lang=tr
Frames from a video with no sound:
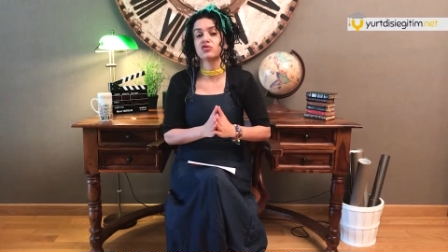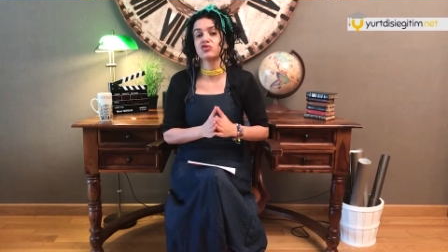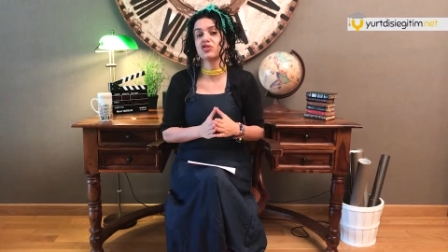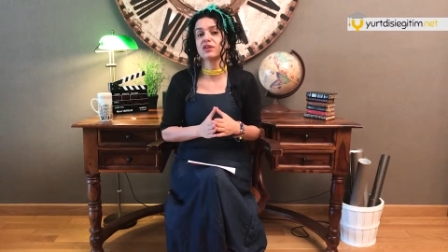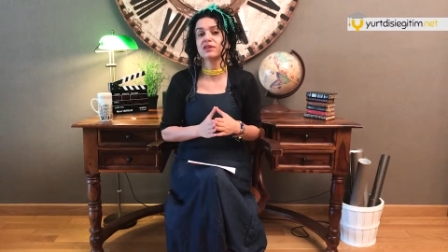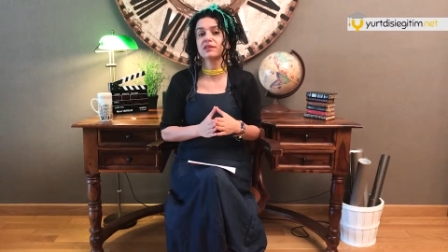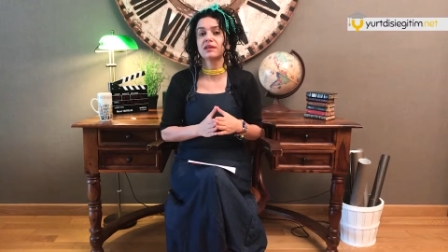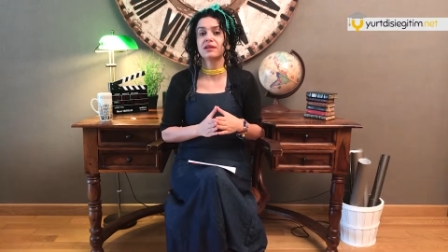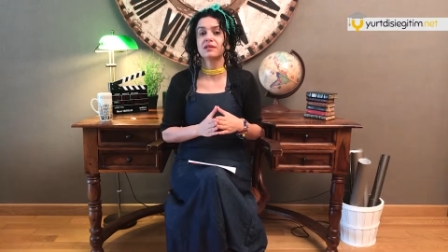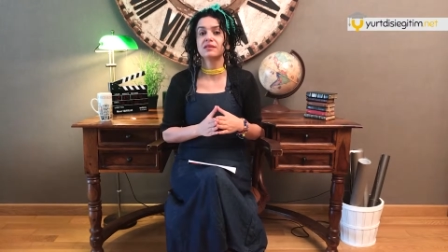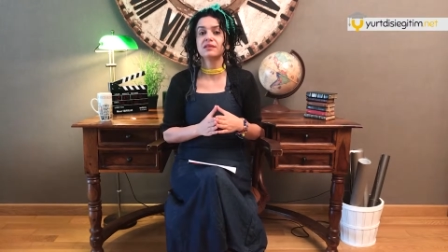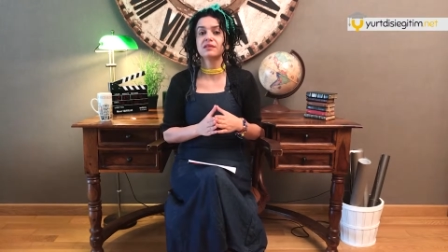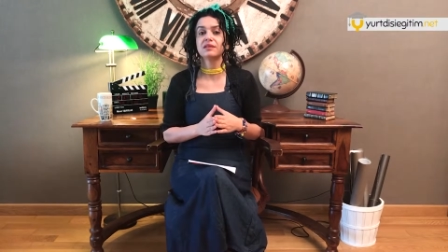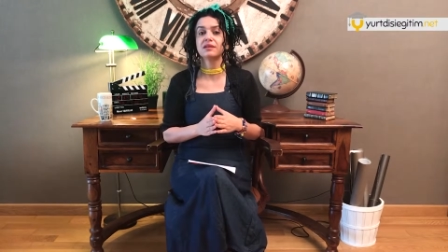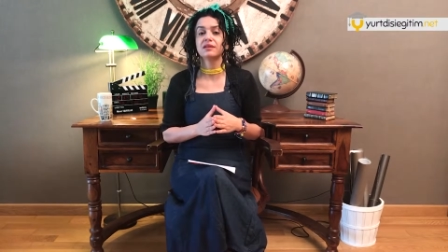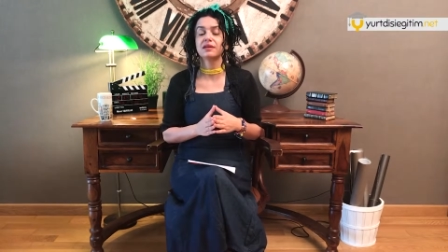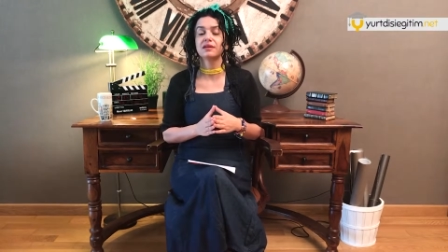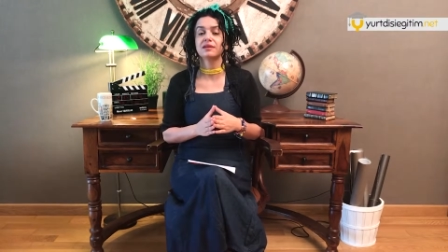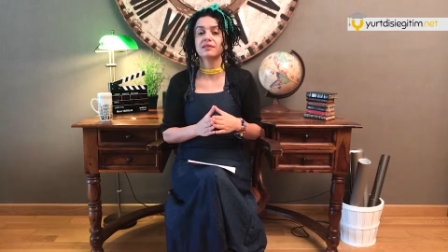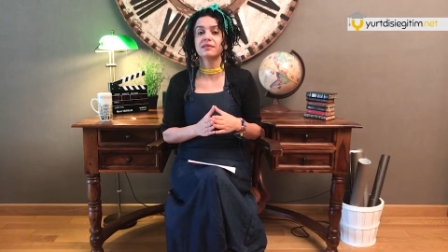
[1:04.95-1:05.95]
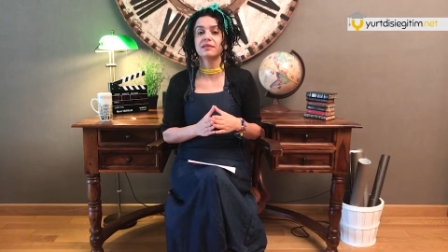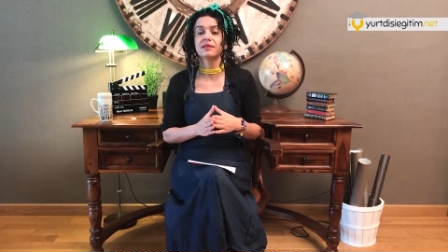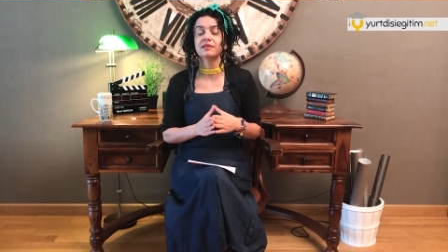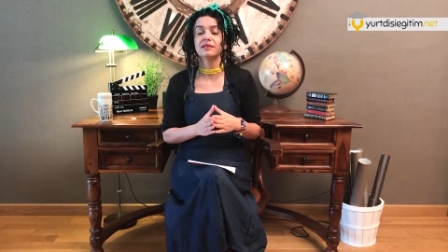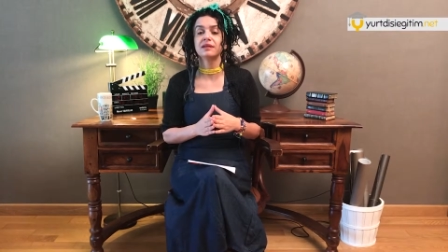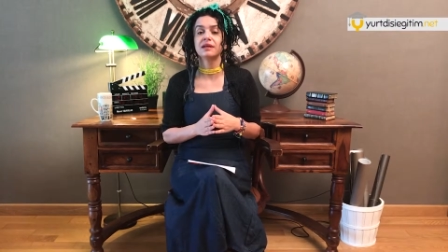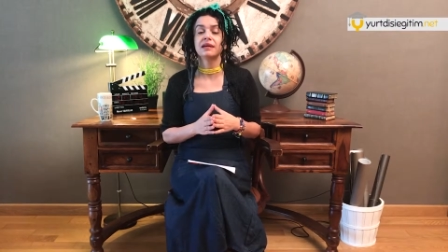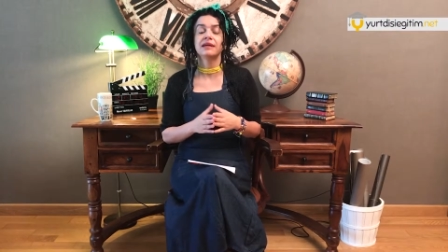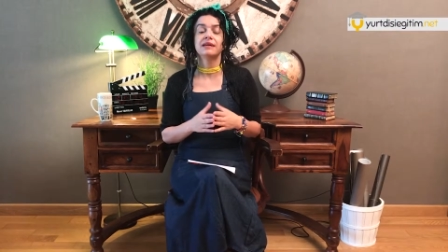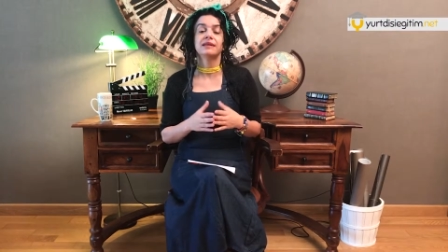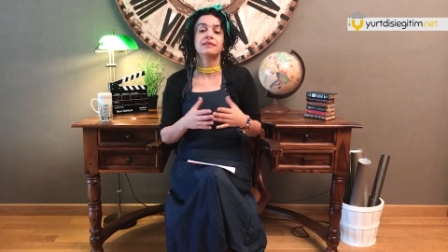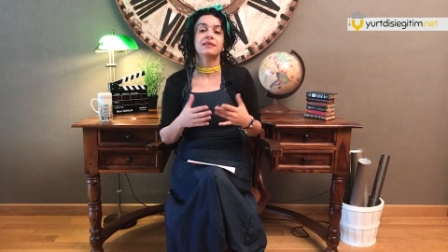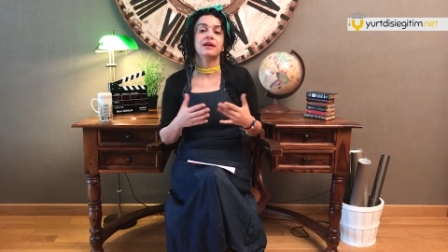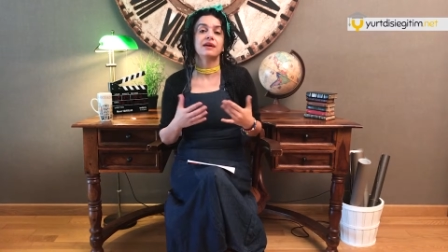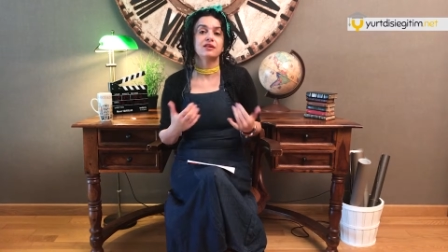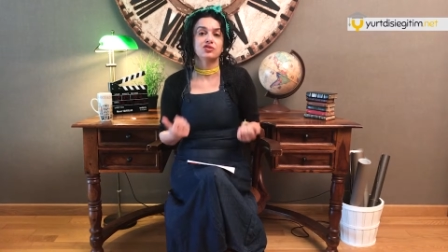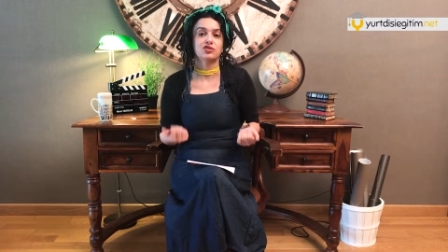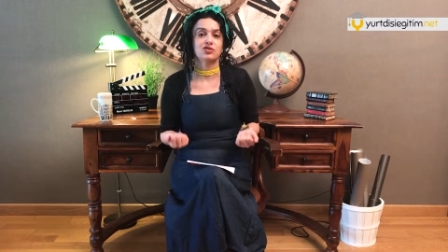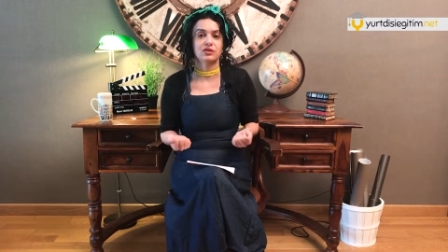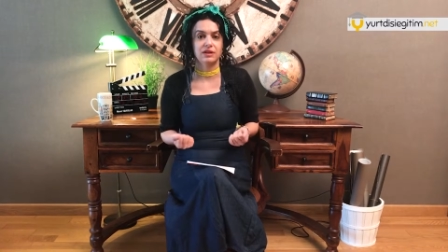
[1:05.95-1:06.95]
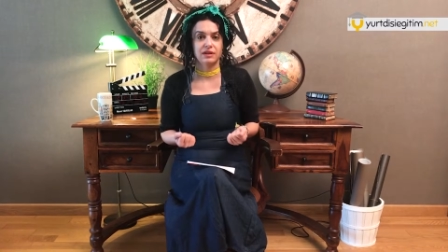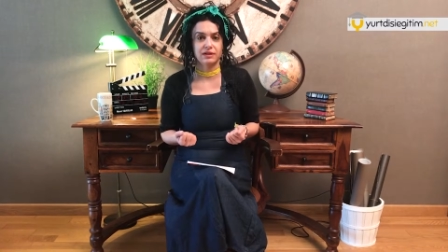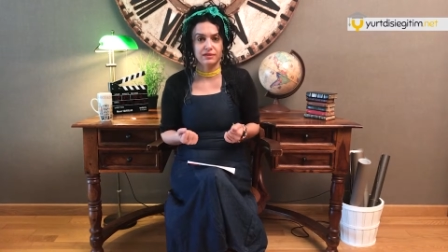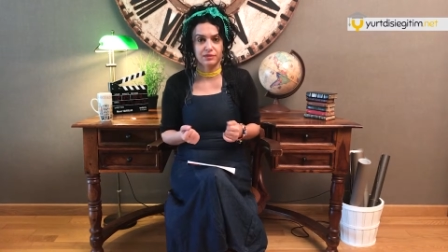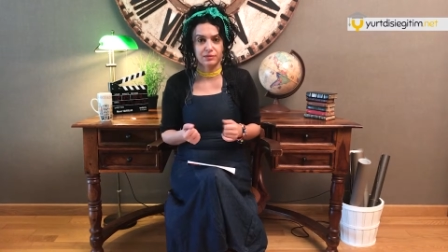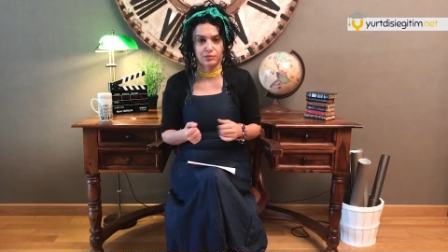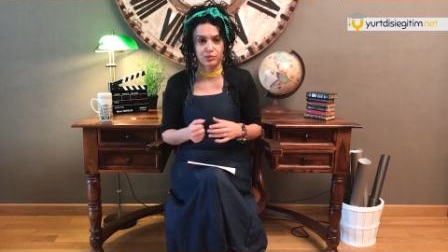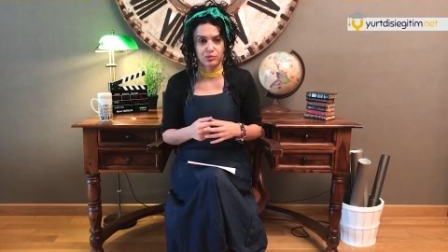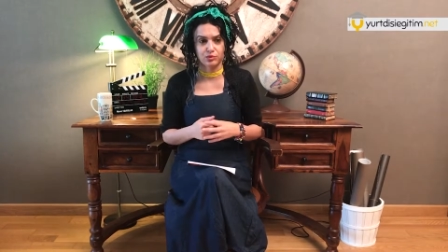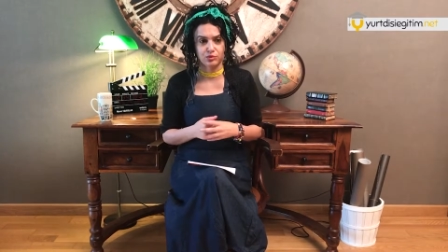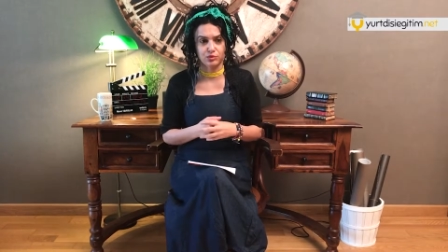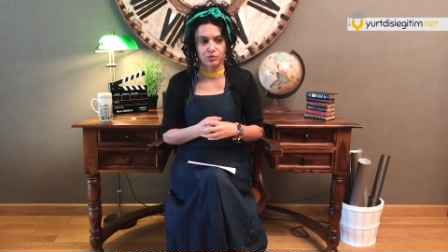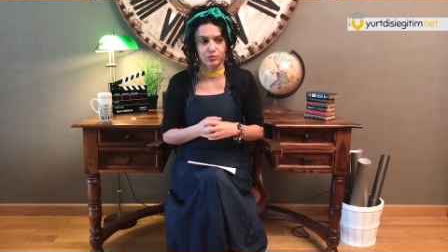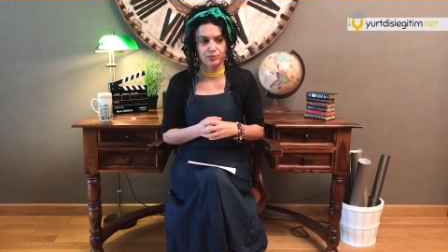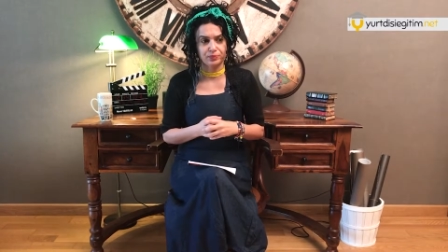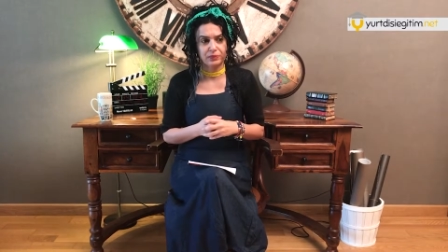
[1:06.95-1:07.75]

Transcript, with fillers: canlandıraraktan tercihlerde bulunurum.